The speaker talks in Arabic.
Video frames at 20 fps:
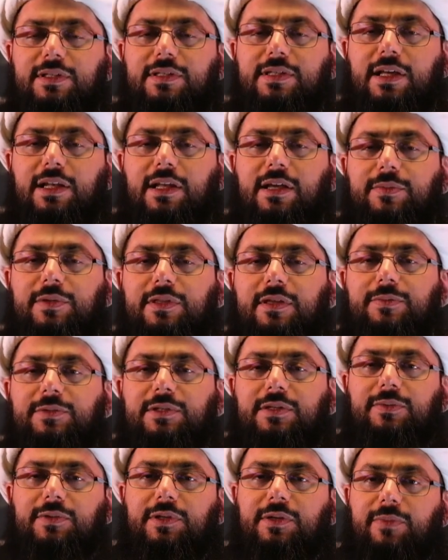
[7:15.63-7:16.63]
تلامذه
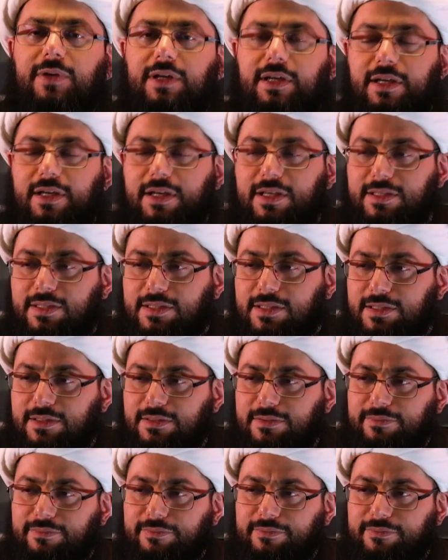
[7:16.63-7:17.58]
ابن باز